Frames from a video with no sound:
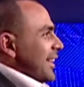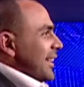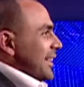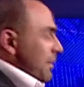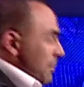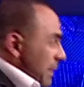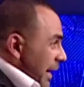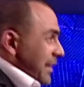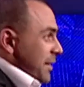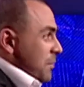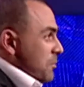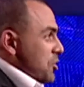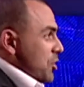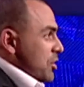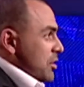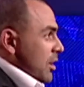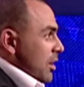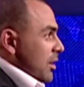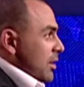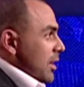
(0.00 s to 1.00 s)
ده بجد مش
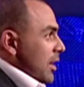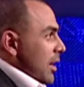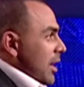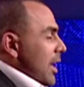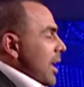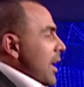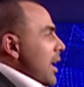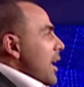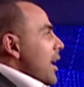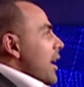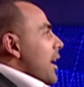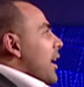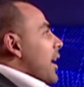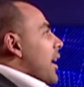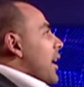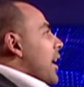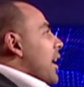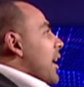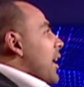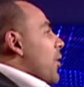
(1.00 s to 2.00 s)
هزار
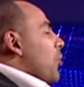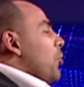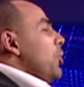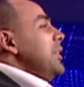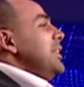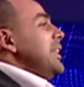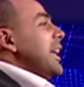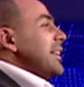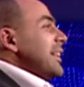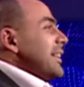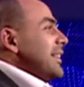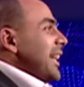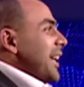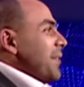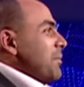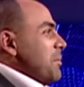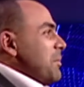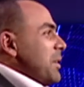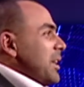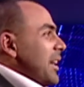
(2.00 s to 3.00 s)
آه وانت
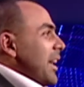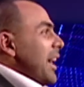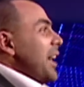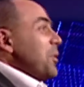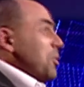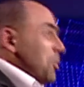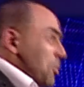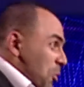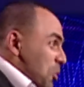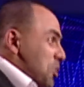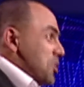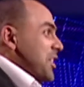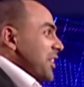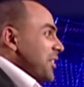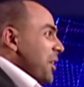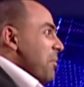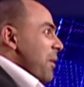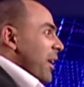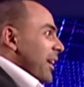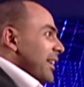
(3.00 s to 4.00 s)
هتنتخبي مين قالت له مرسي
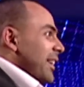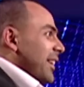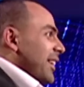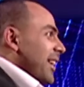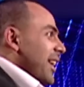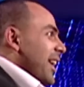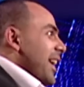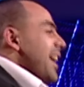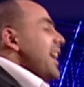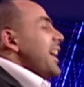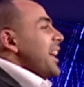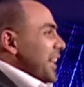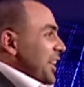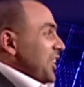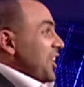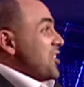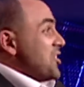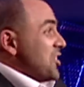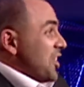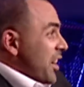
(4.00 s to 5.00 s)
طبعا النصريه
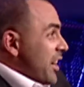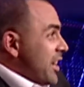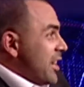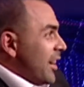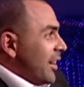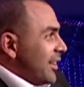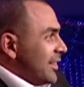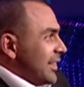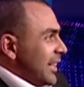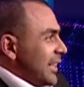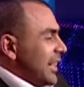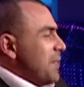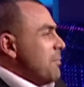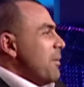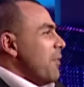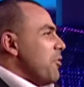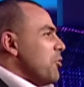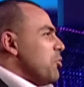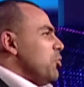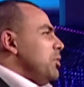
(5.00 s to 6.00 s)
النصريه آه. اللي
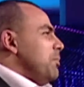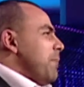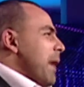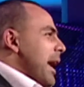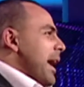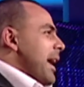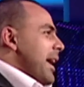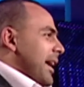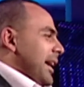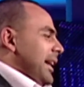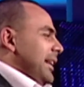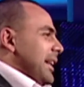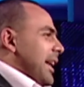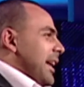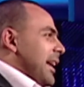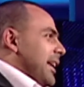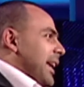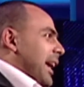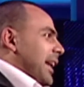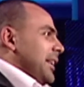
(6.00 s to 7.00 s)
المفروض بقى
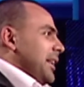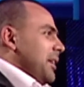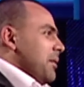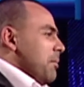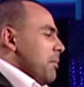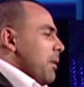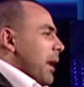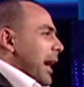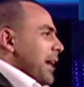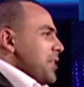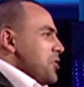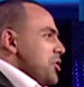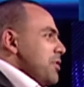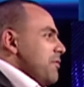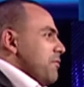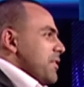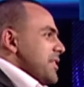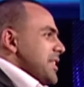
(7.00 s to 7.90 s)
احنا يعني عايشين في